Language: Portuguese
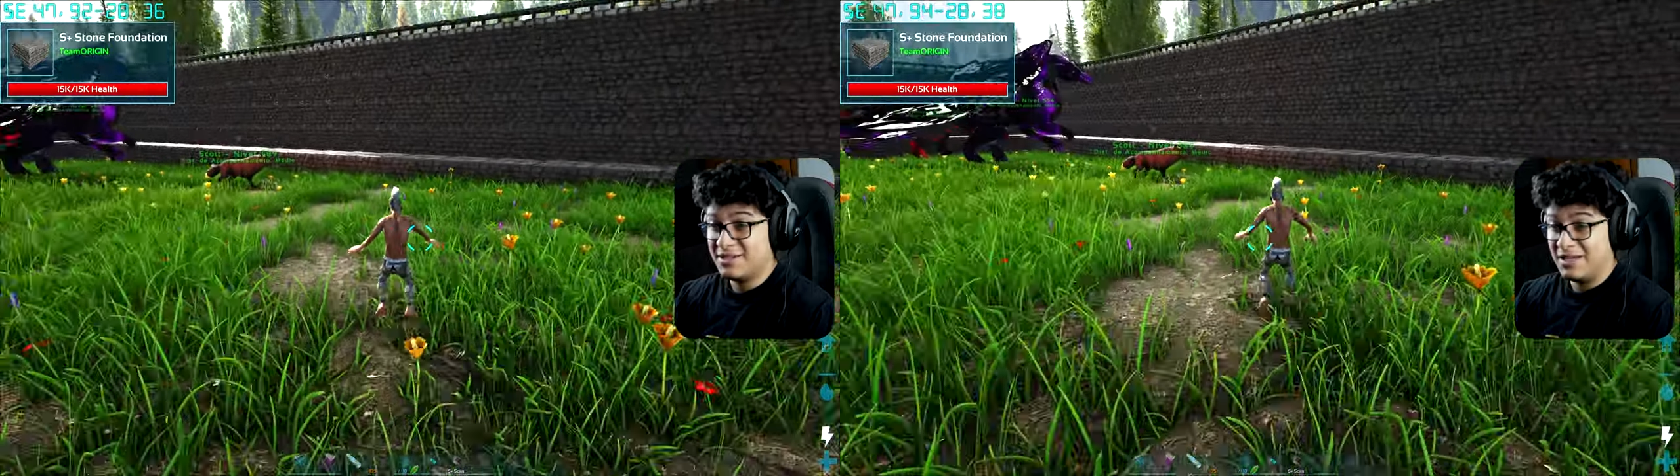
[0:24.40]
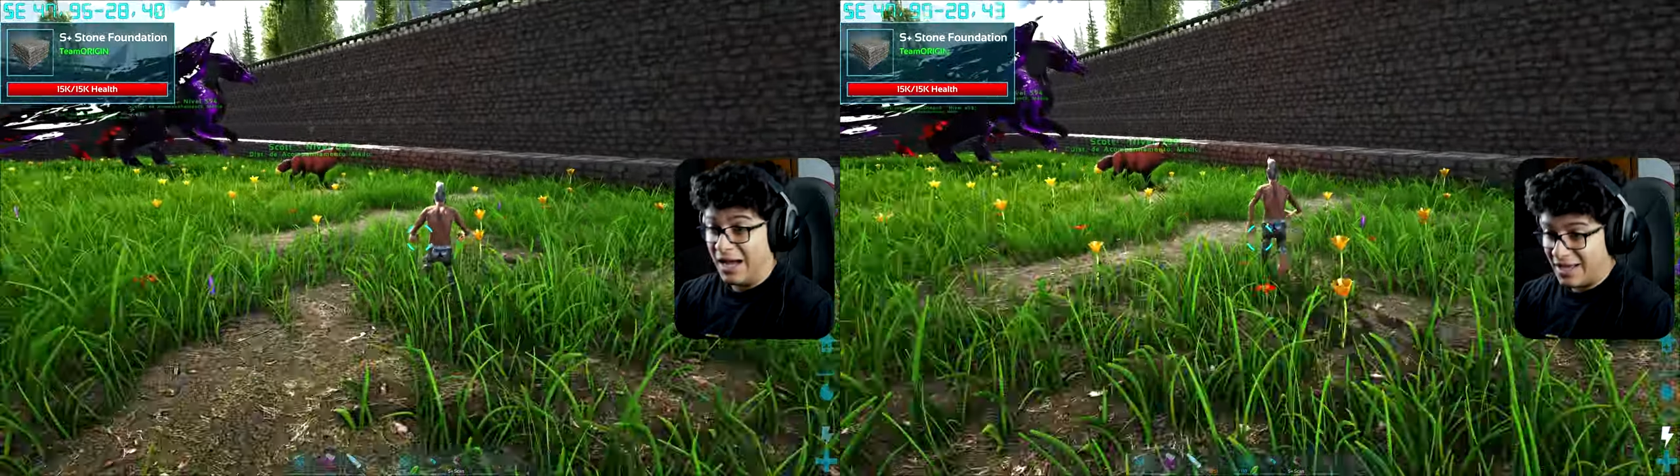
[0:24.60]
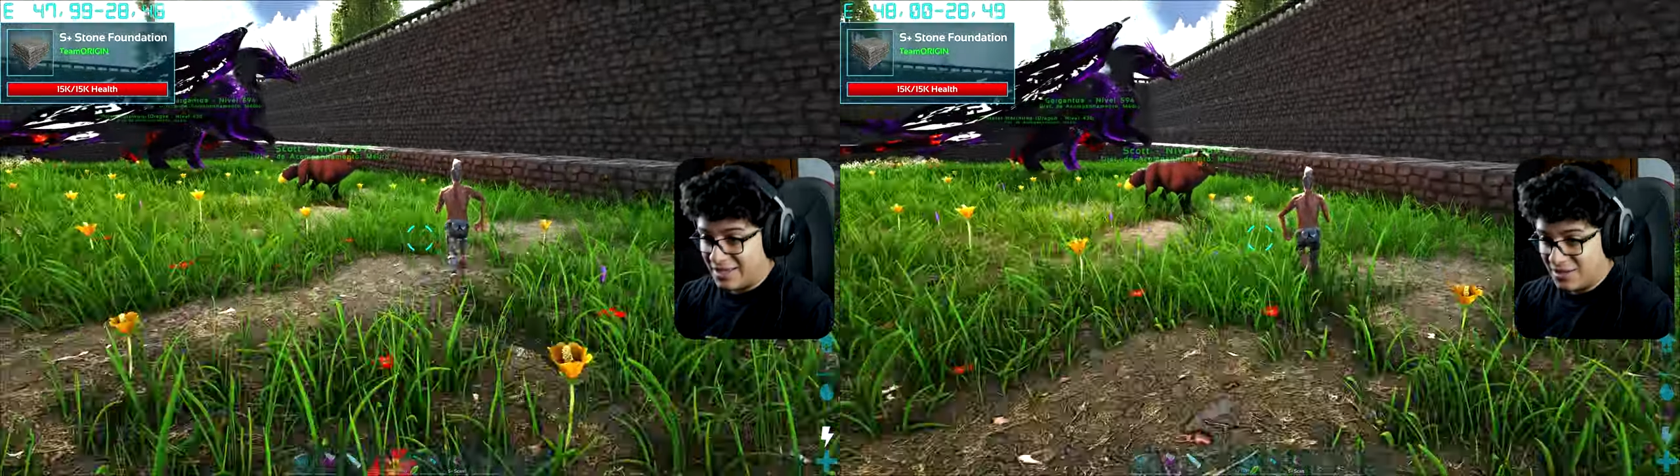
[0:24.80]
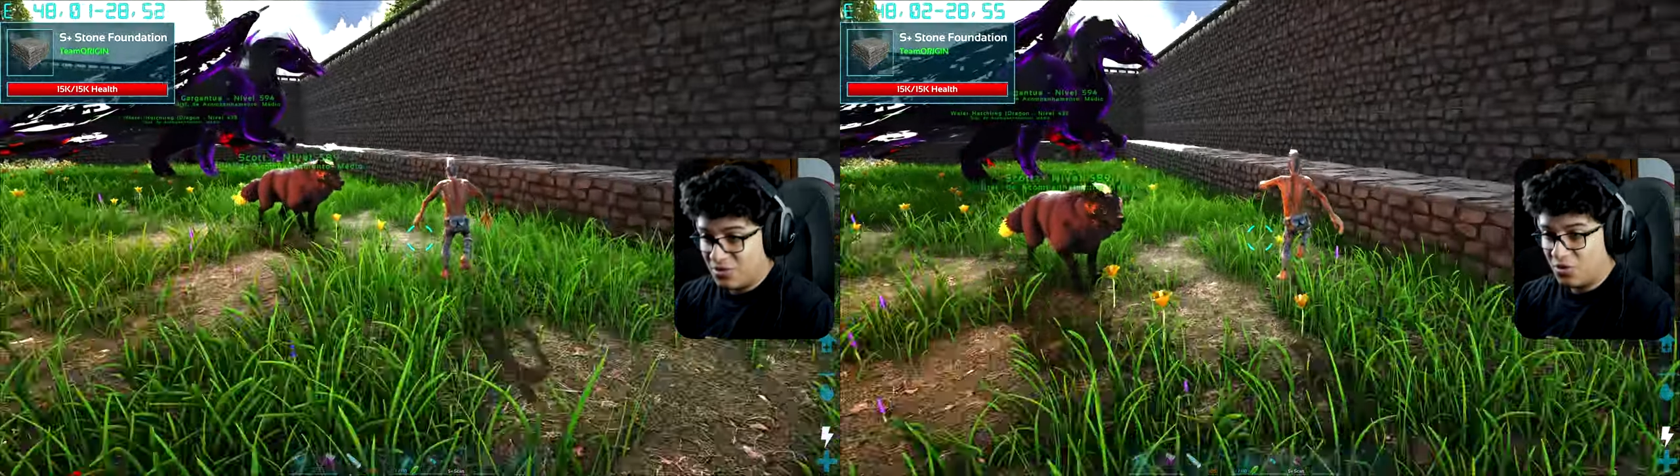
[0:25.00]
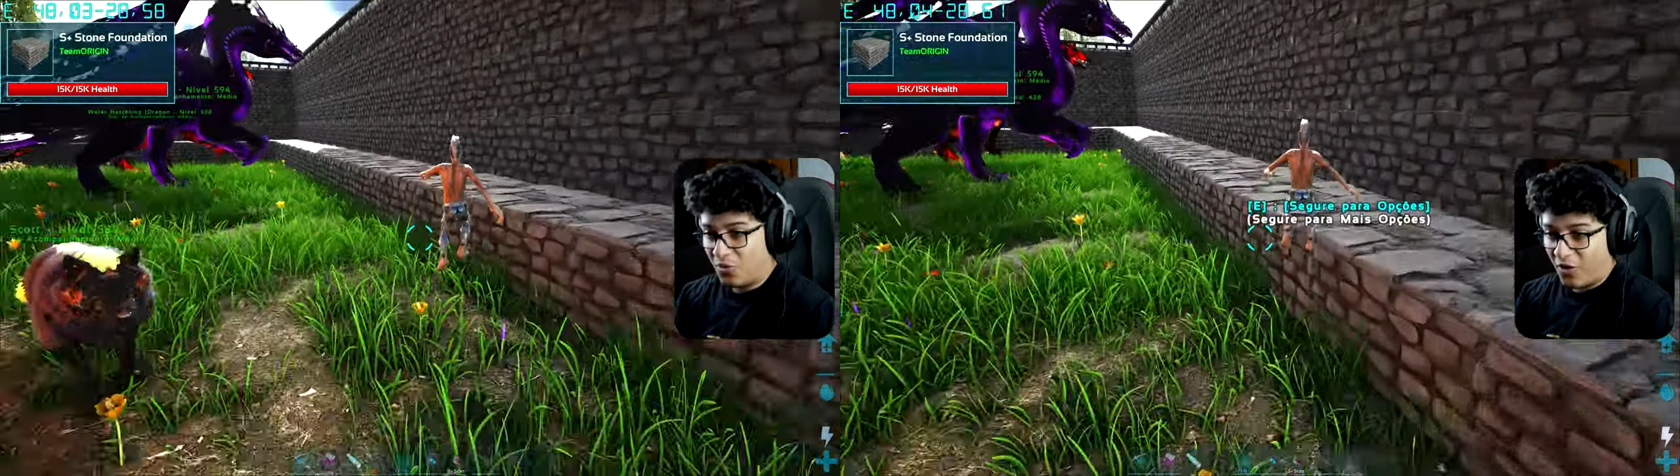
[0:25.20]
aqui
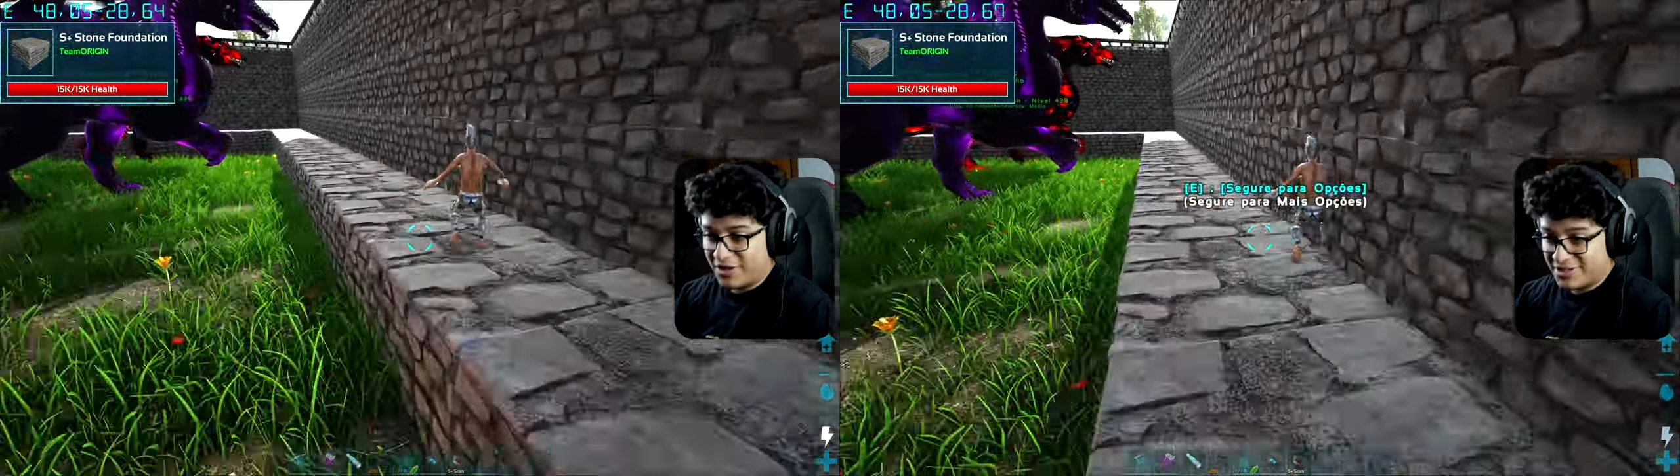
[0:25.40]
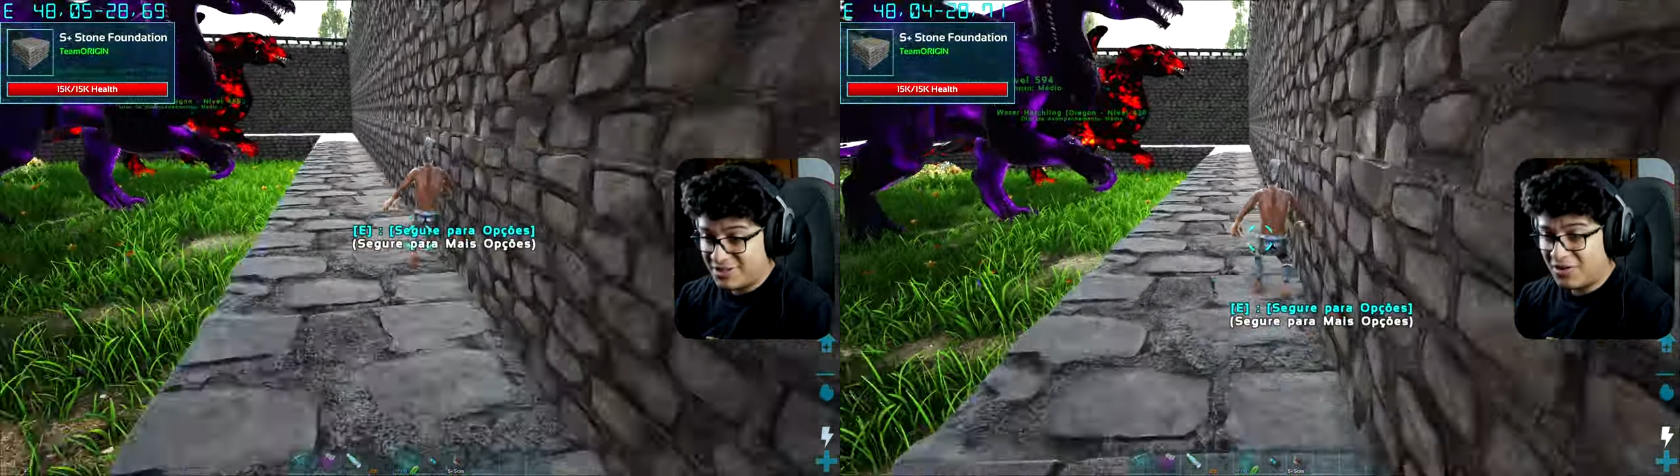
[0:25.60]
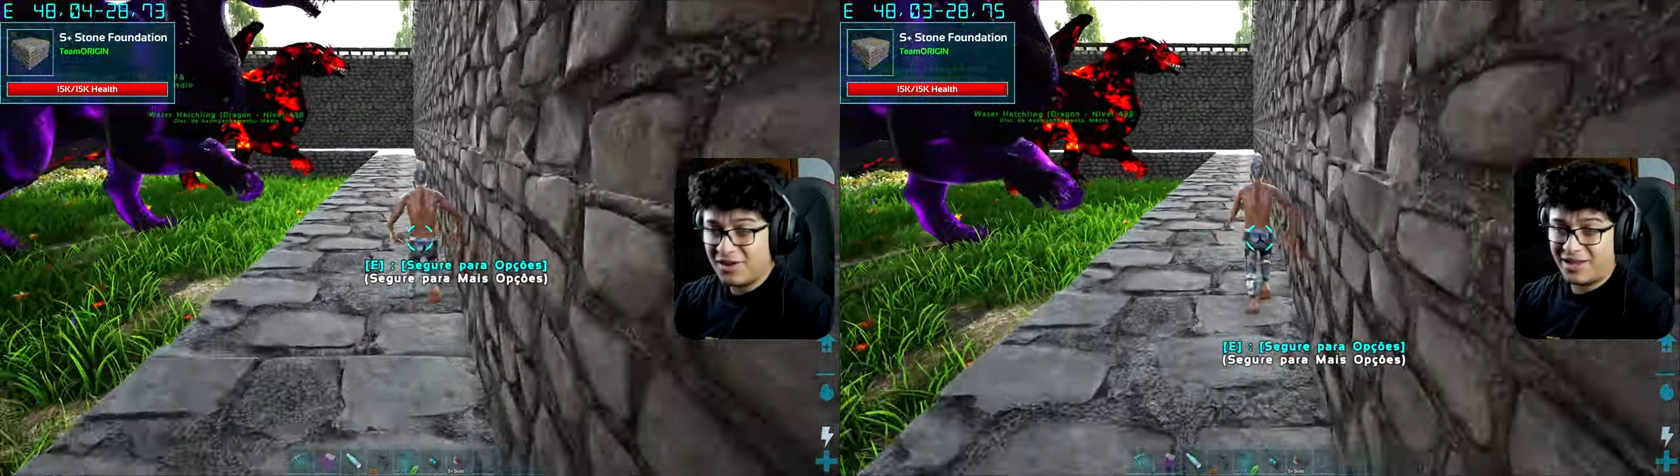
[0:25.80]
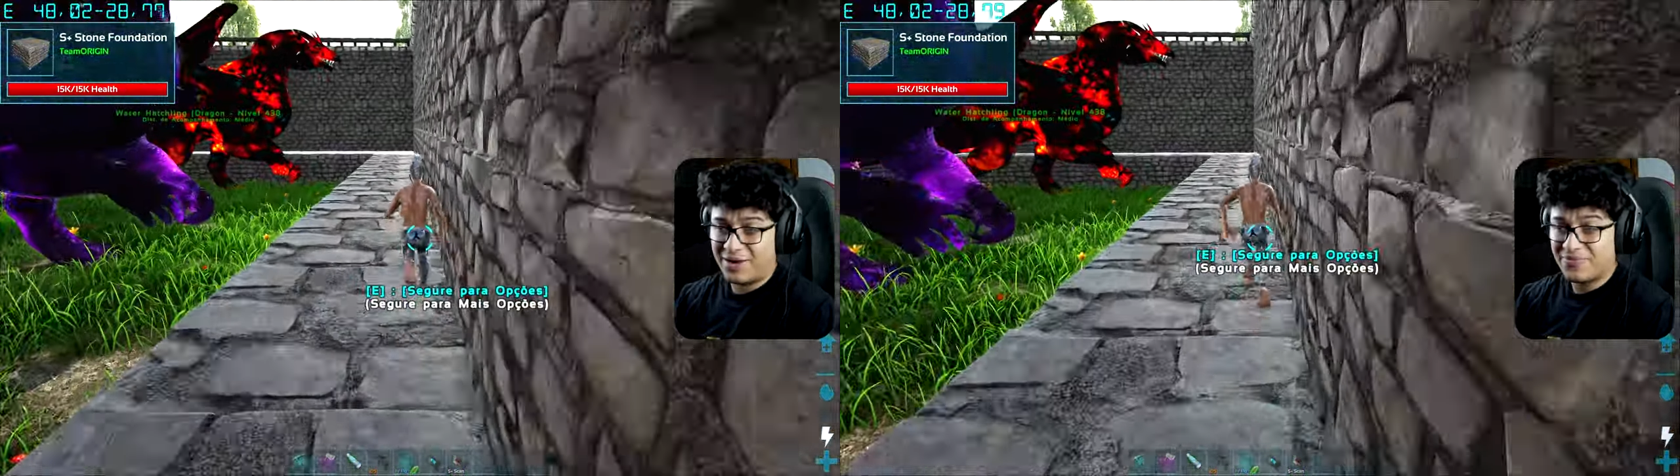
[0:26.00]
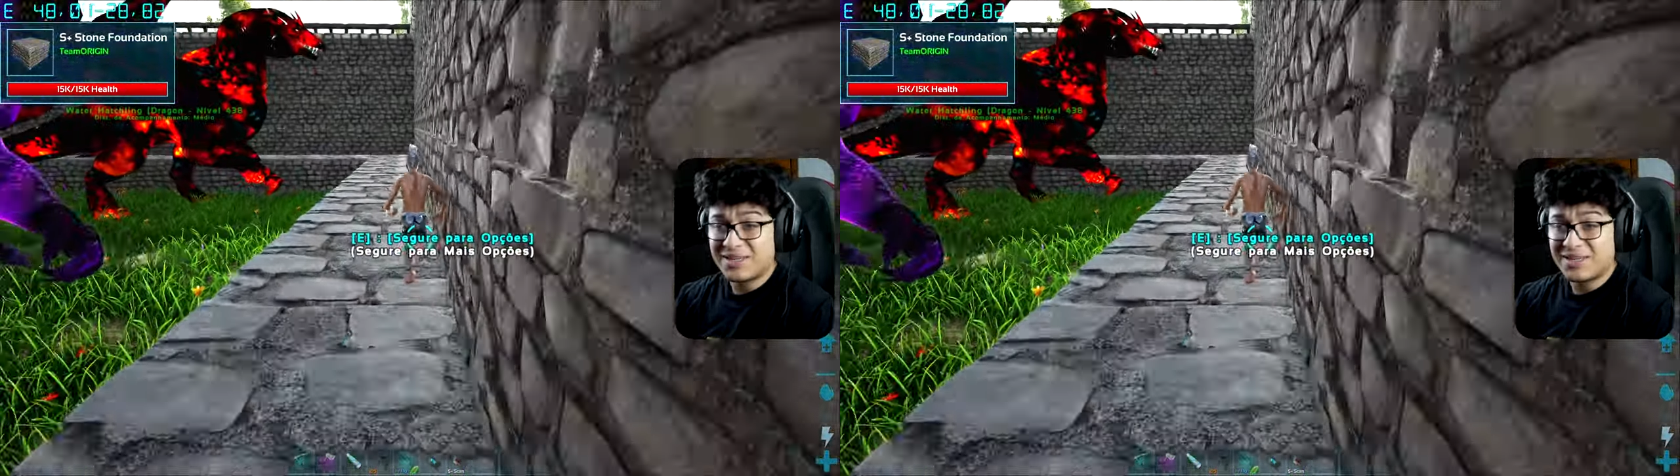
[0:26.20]
do mod. Então, galera,